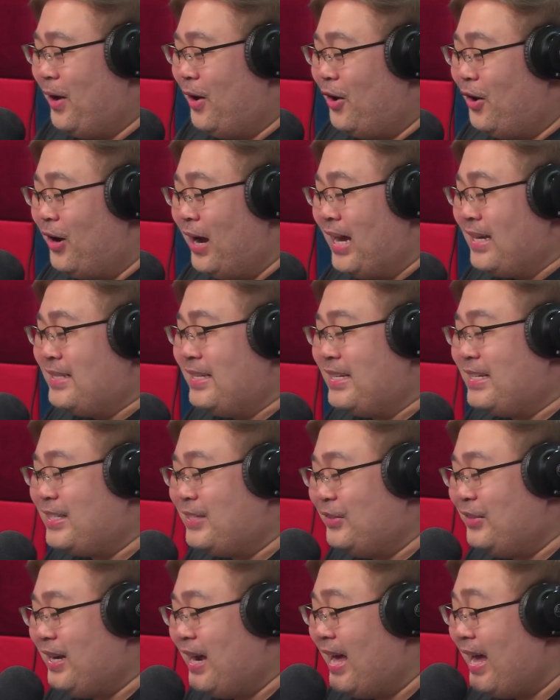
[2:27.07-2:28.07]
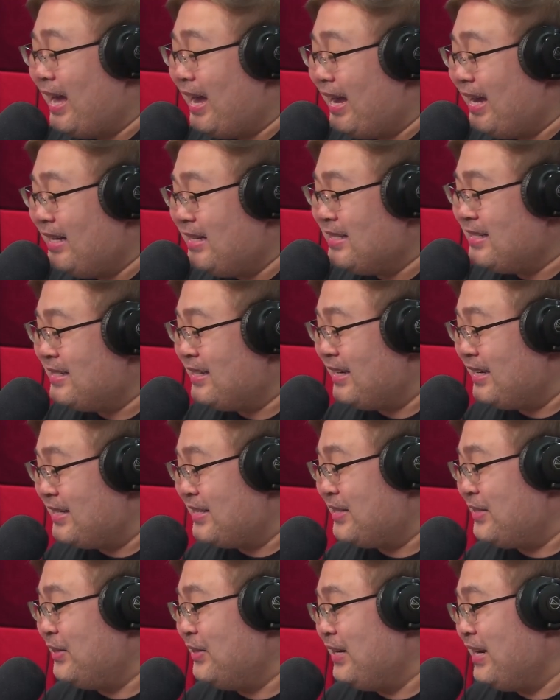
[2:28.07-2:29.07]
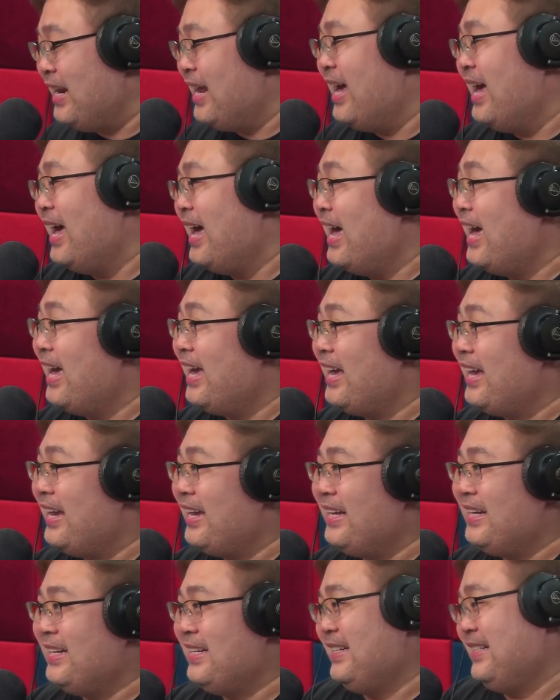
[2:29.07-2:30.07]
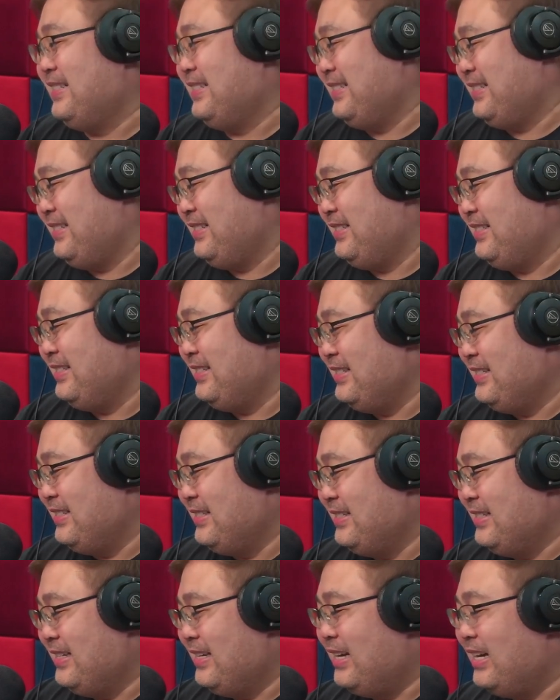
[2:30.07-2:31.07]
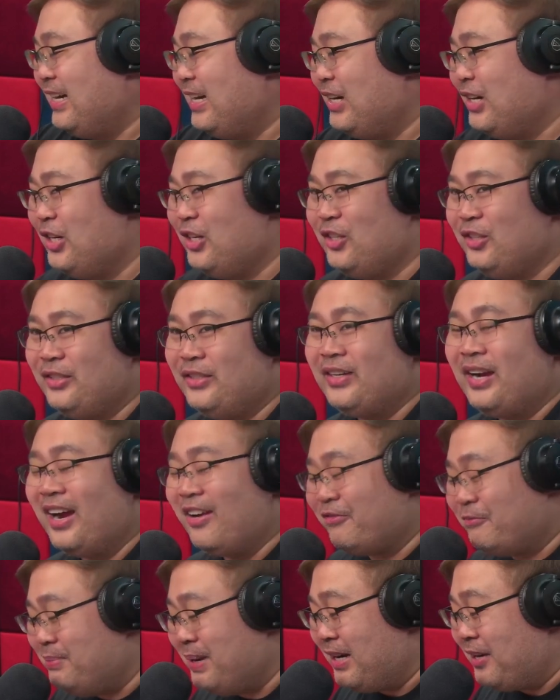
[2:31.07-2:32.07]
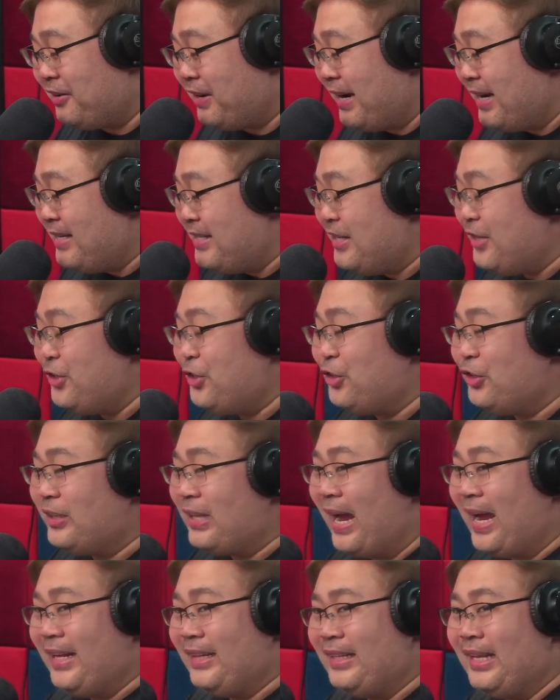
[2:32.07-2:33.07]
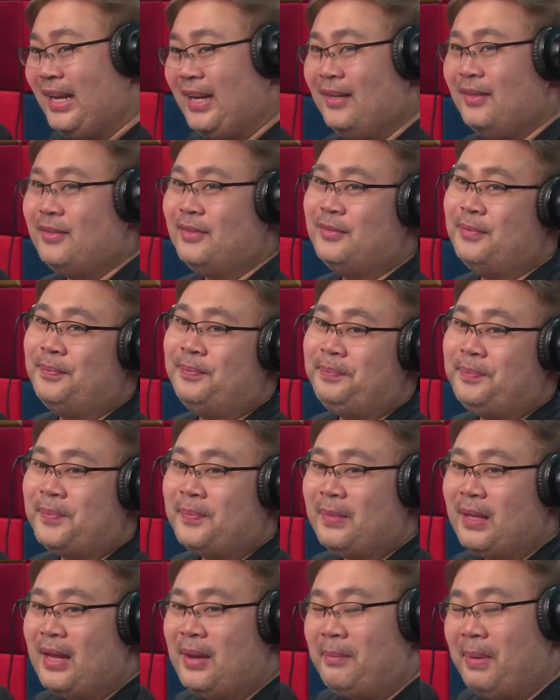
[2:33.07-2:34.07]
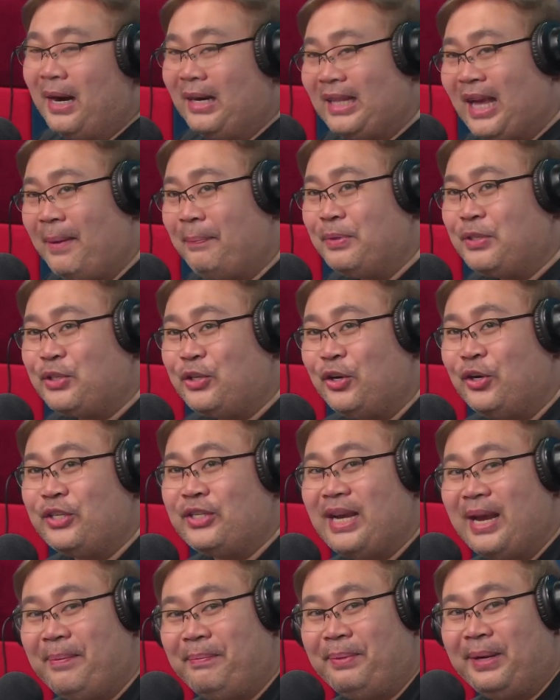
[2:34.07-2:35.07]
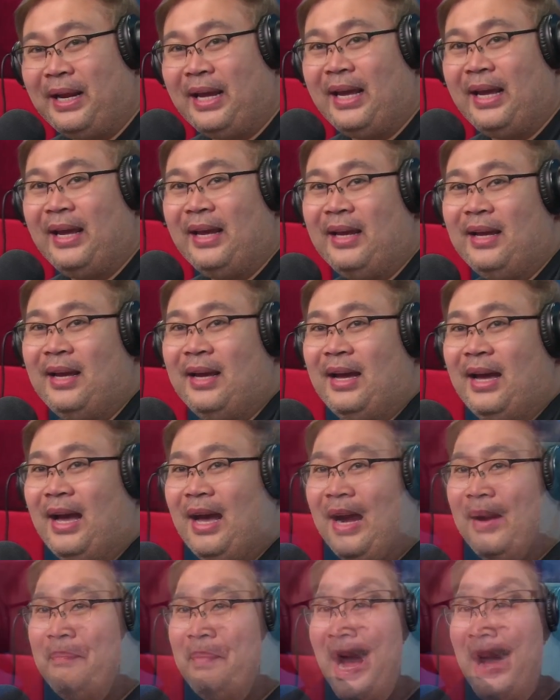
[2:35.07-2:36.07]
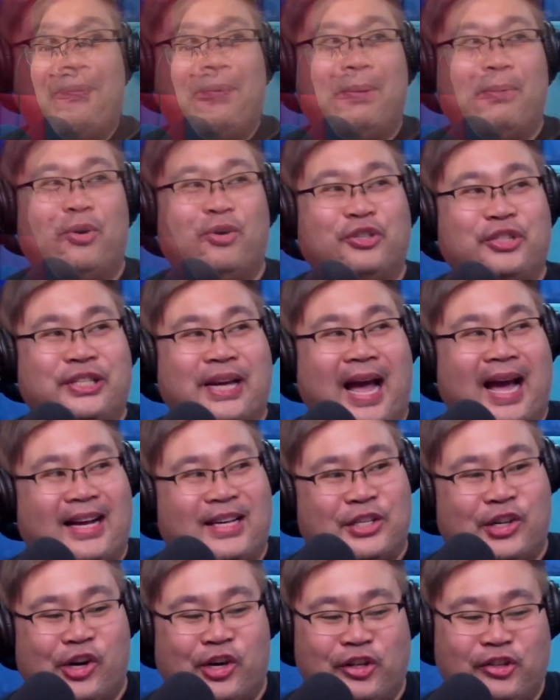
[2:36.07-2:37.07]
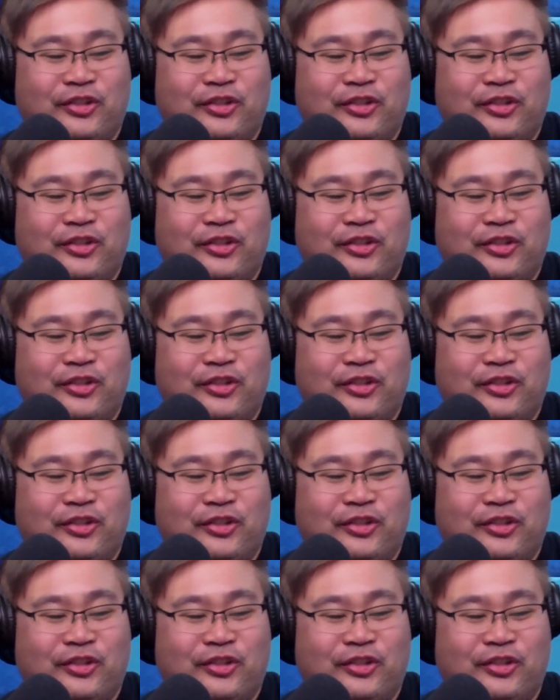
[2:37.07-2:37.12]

Oo nga, 6 to 9, 6 to 9. Ah, oh, Drive Me Crazy, yun yung title. Pagkatapos ko, syempre, ang papa mong Jackson.